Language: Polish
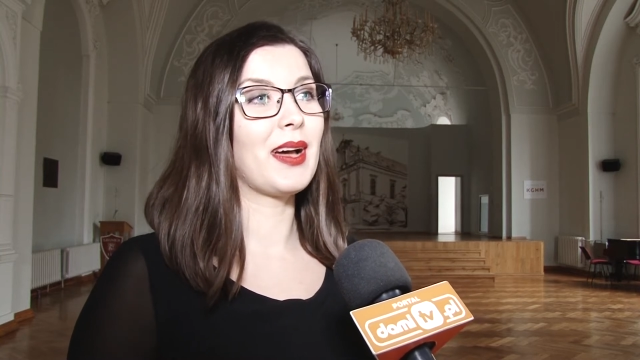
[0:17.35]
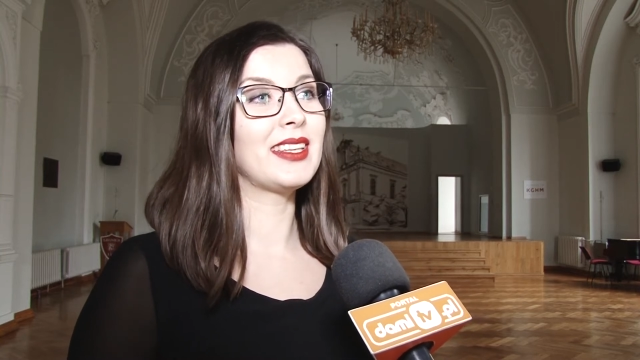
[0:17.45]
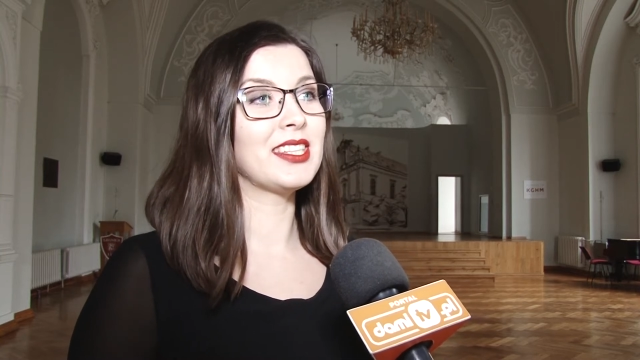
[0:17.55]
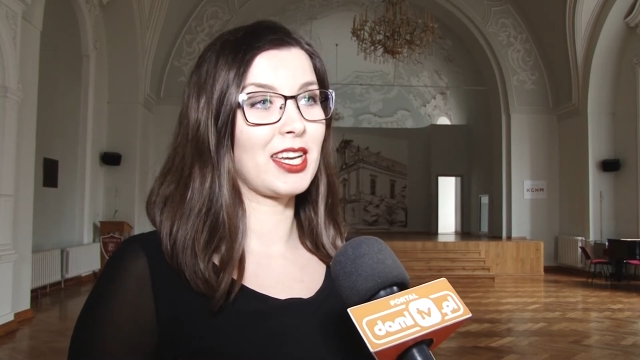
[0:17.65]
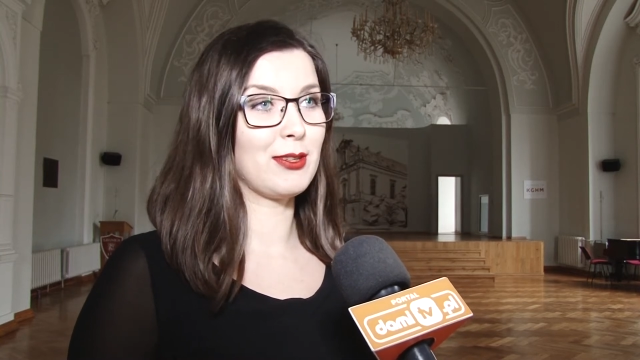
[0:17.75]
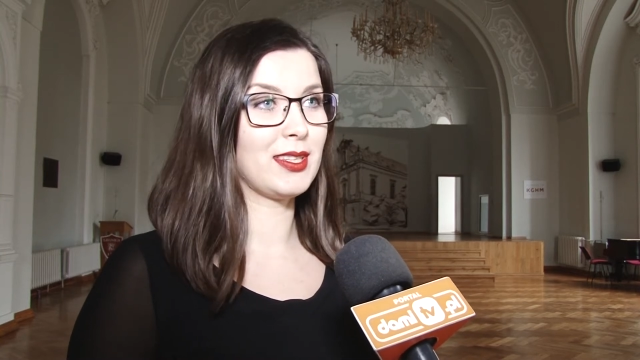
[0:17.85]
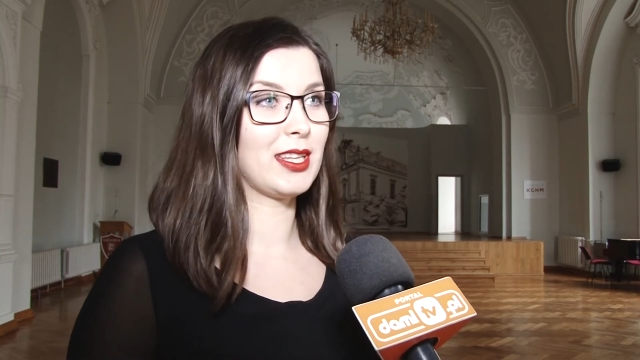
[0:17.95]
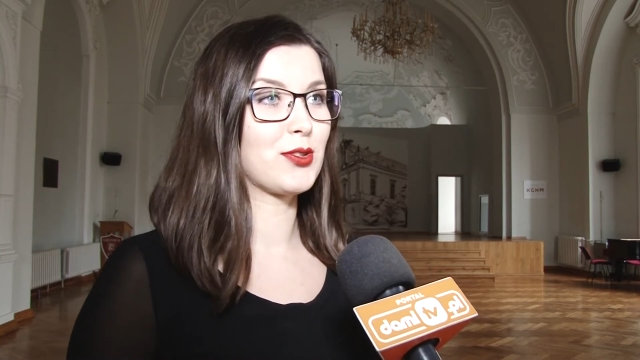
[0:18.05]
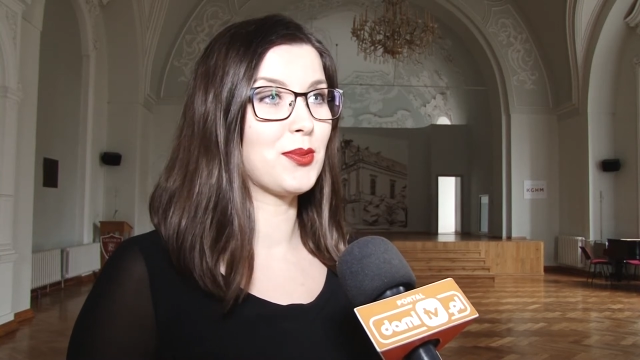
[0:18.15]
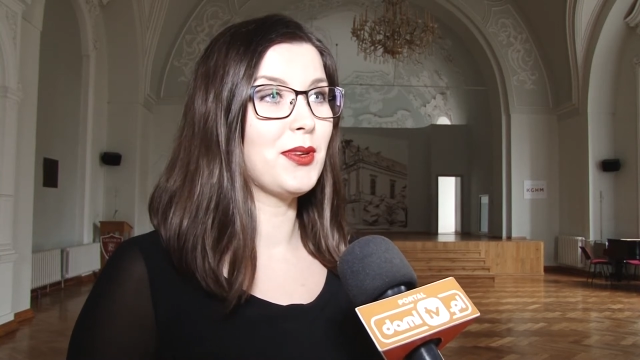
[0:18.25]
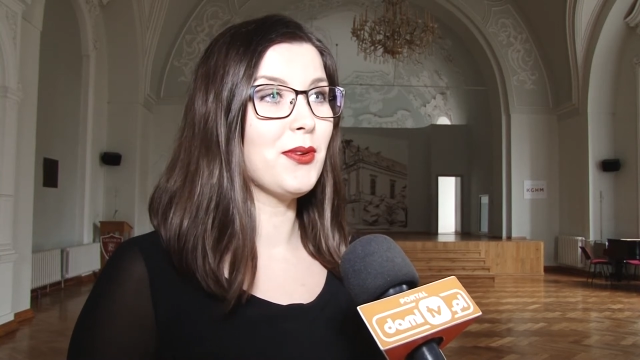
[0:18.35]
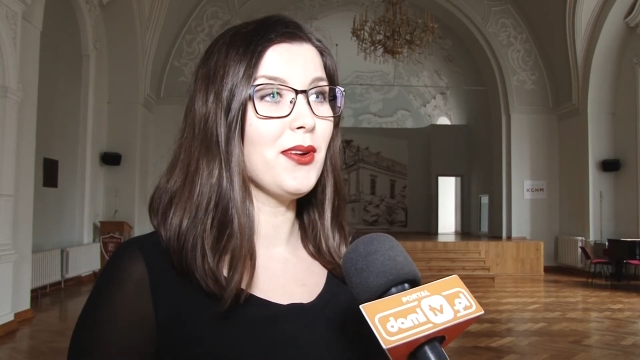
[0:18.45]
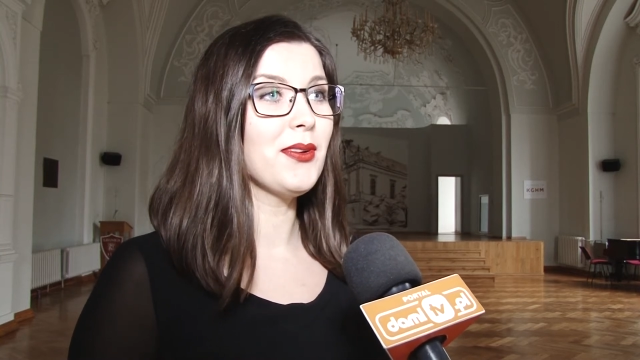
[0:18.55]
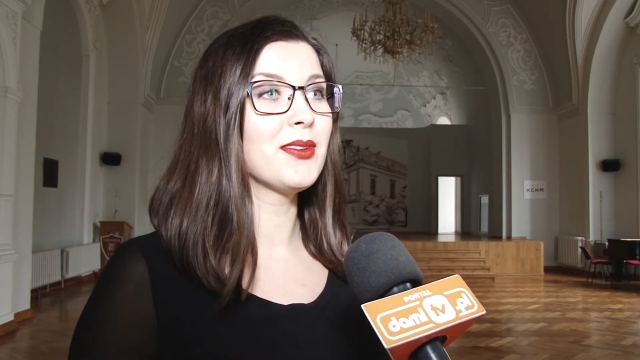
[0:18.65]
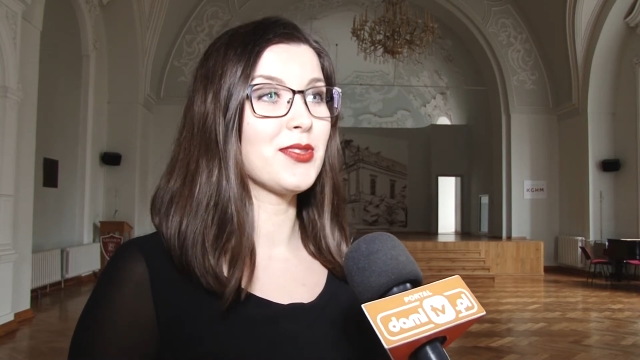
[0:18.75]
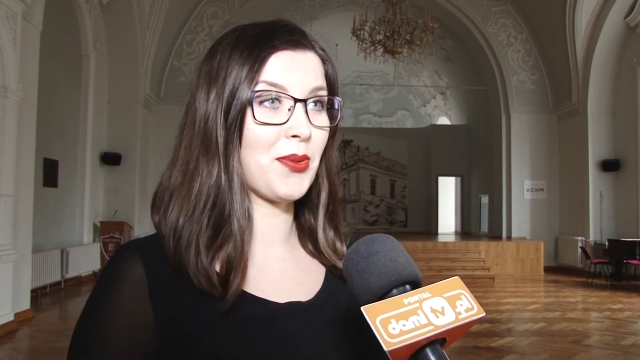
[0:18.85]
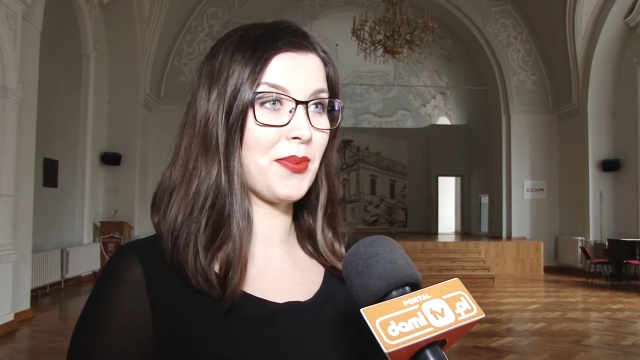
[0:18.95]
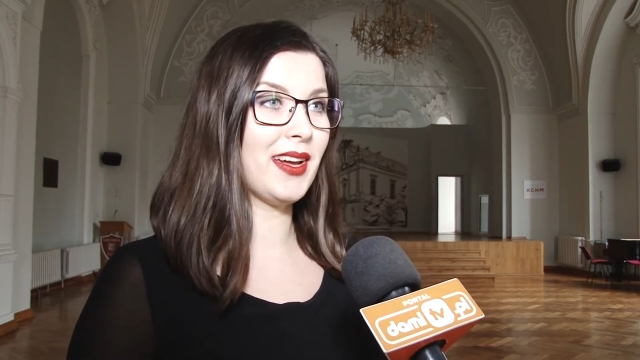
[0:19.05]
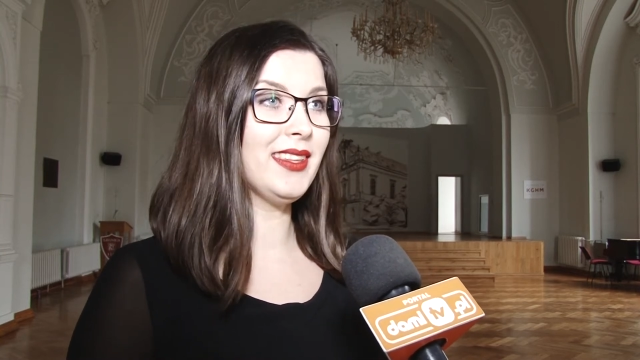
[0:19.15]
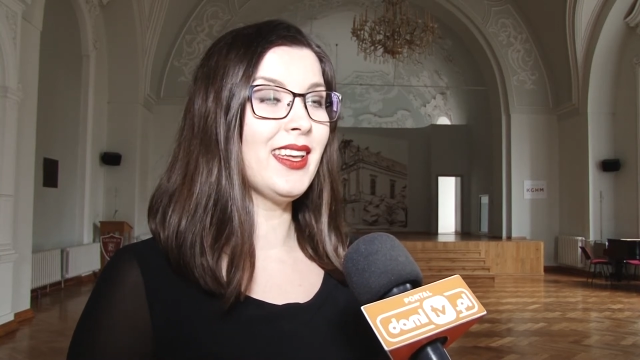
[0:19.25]
Agnieszka Justyna Szumiło,
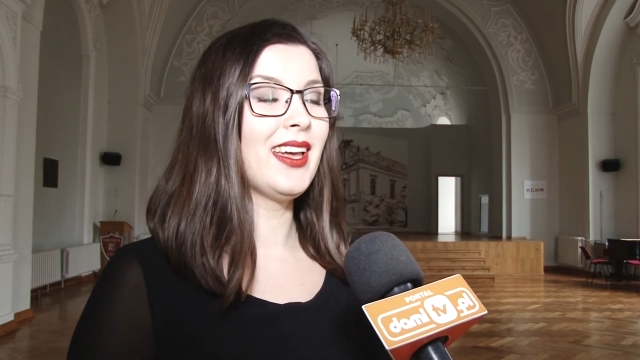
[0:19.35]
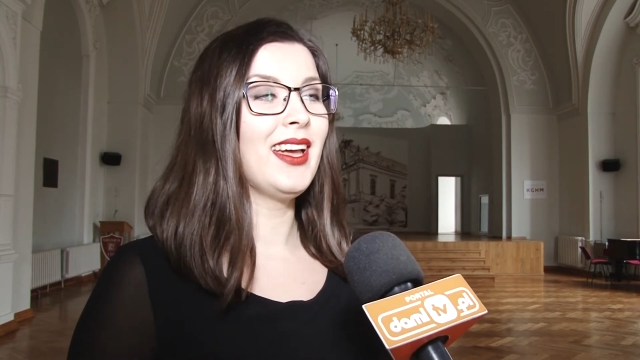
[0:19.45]
sopran